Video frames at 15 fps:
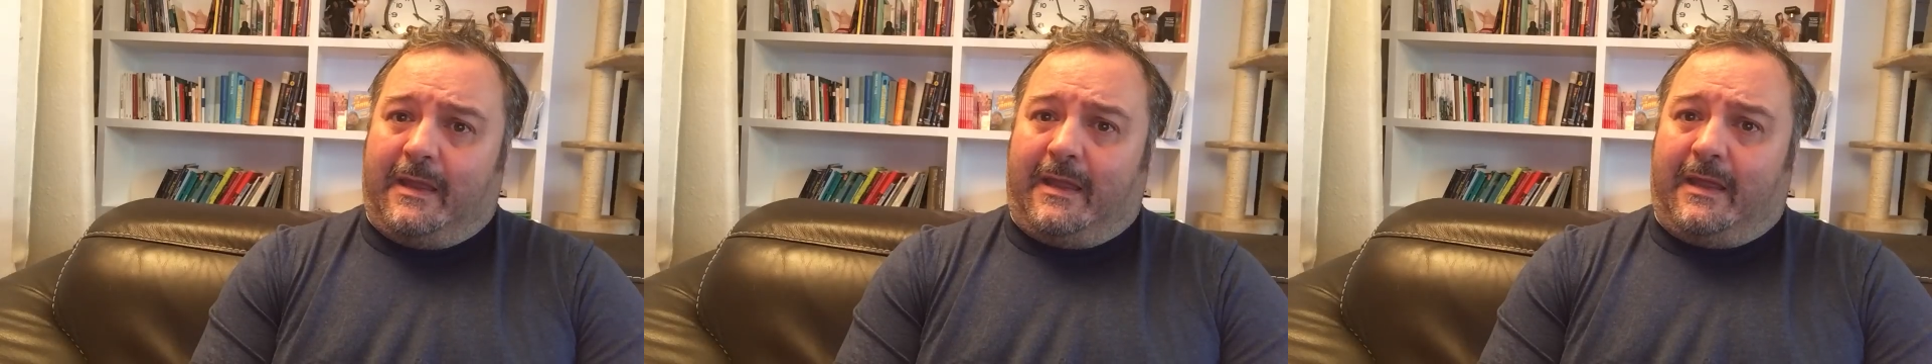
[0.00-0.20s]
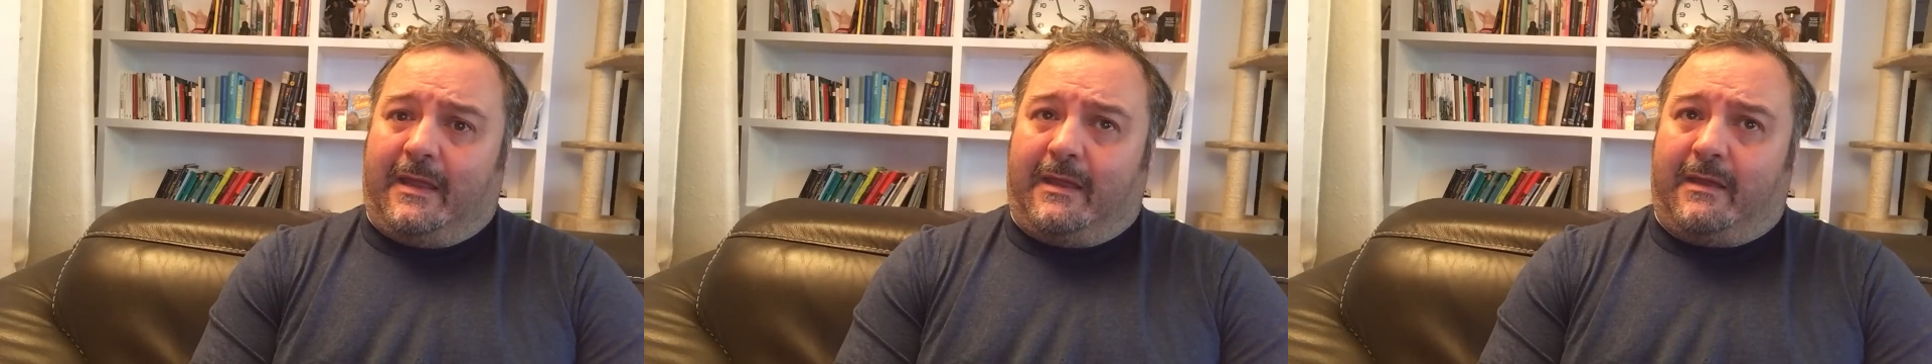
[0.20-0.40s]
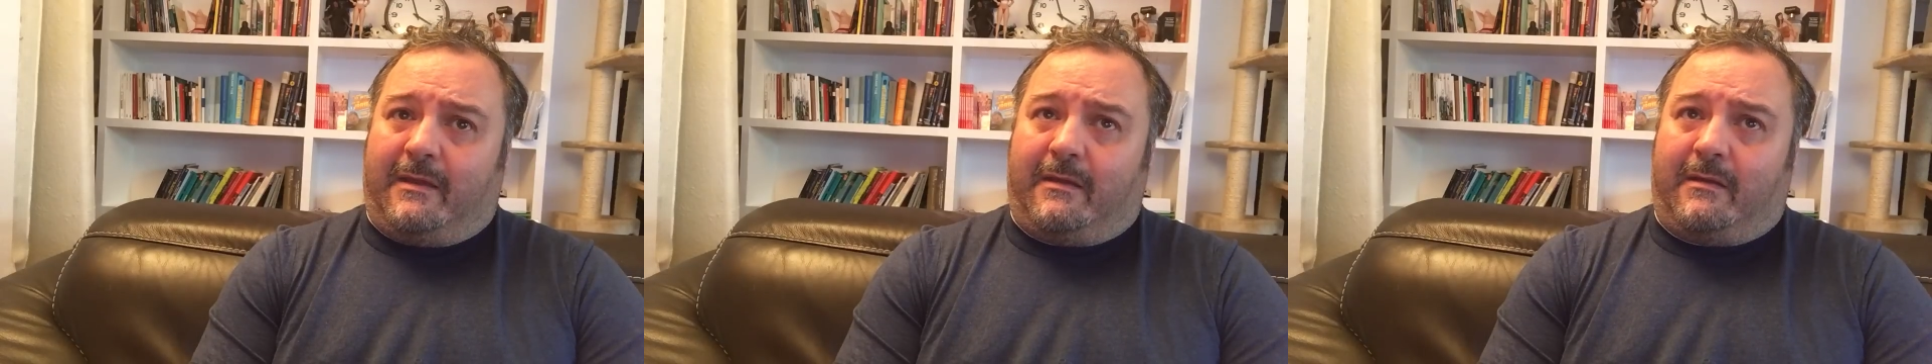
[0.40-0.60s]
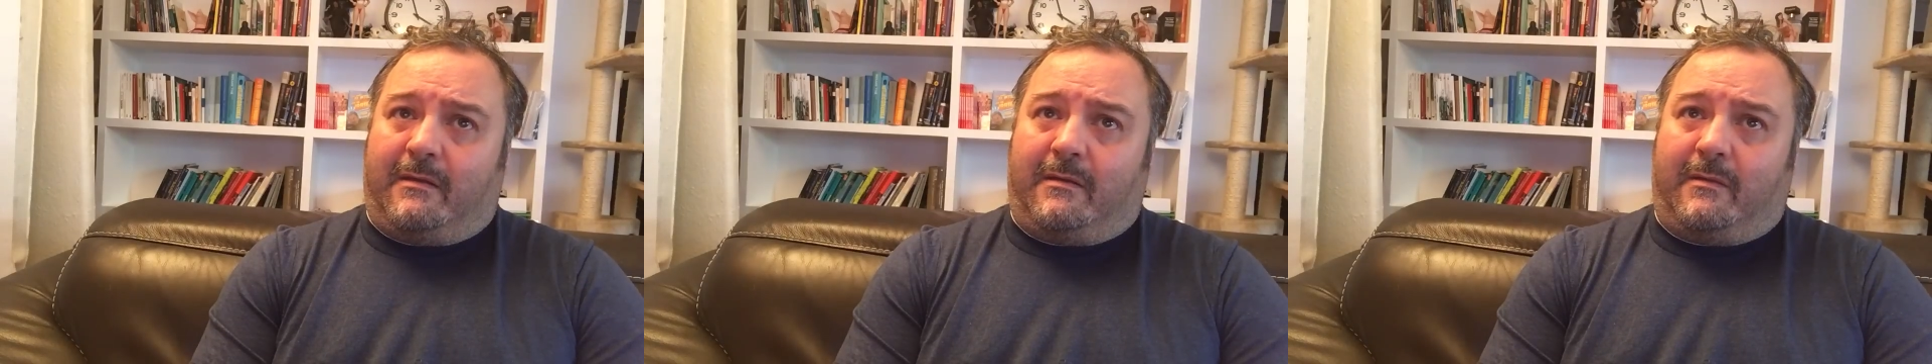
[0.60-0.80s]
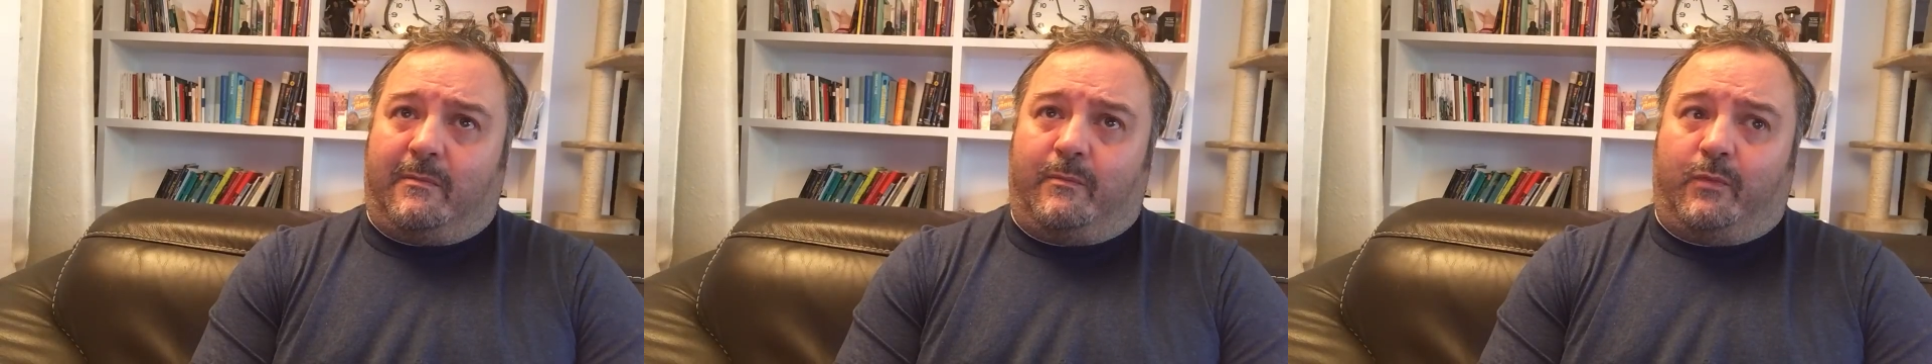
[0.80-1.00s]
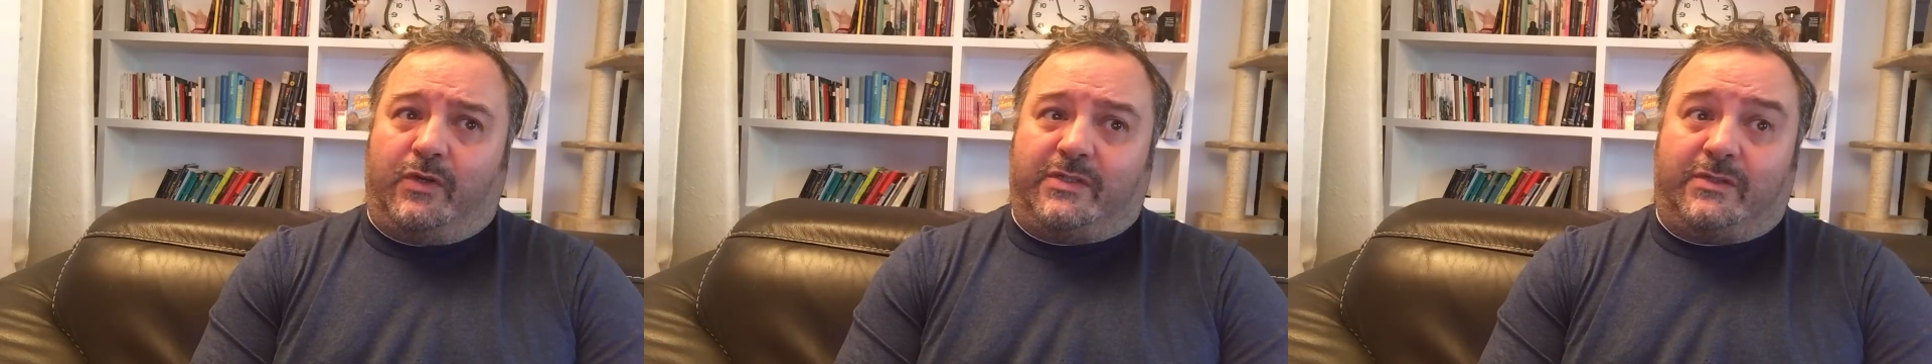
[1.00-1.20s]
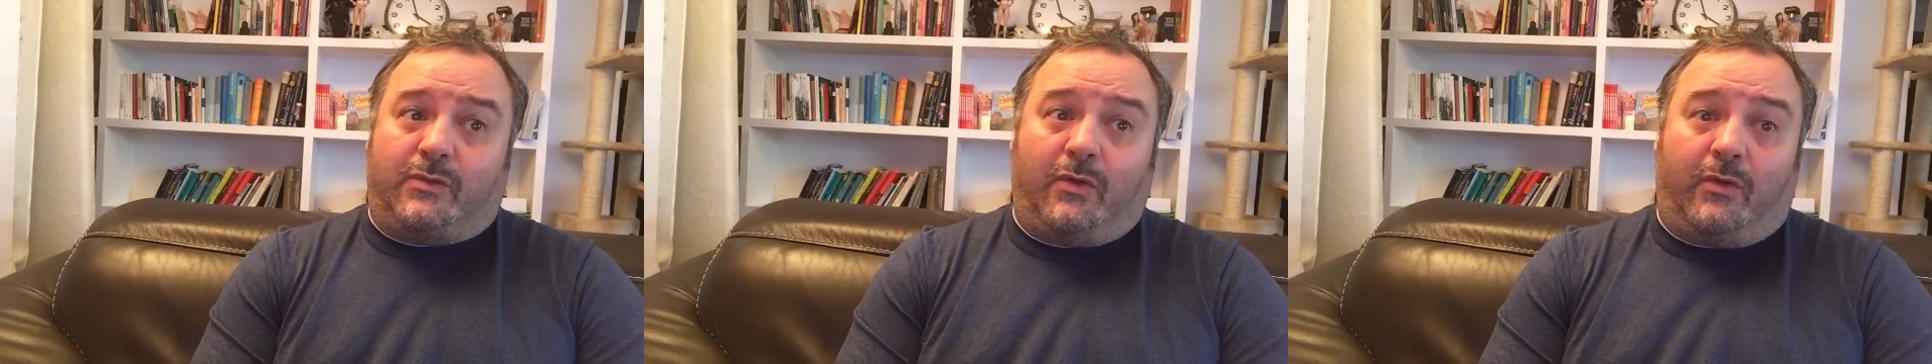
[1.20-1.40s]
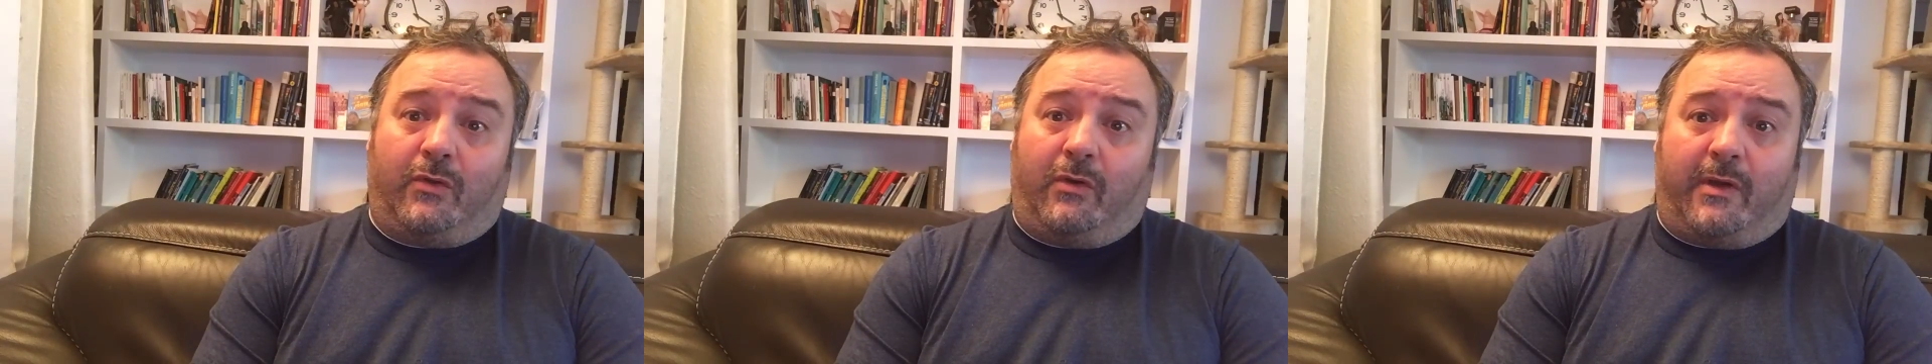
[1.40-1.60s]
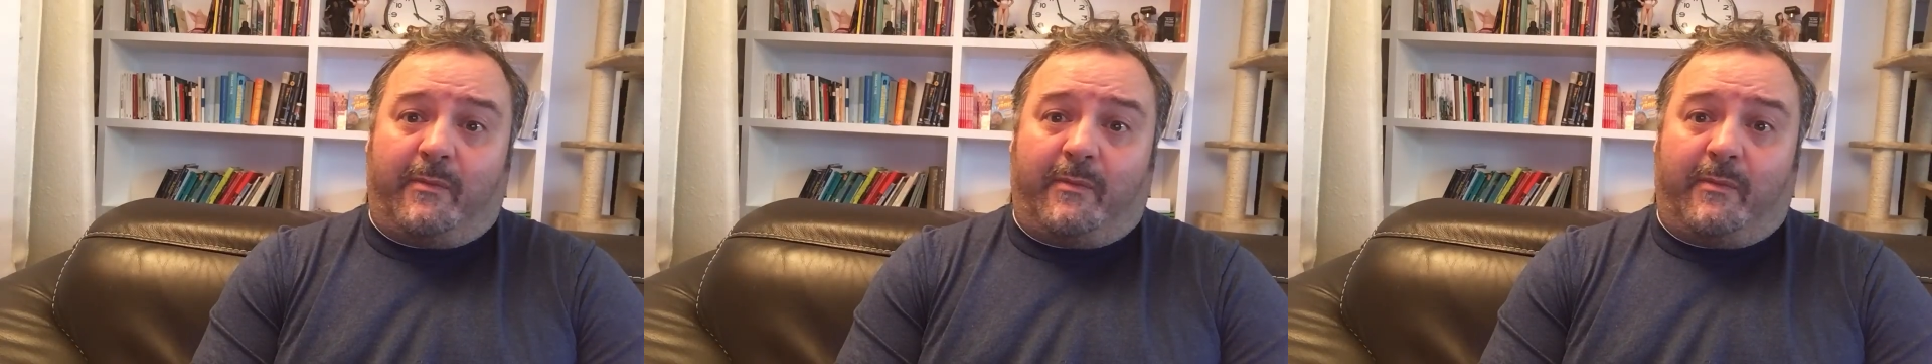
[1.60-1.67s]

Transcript: eh, pues todo lo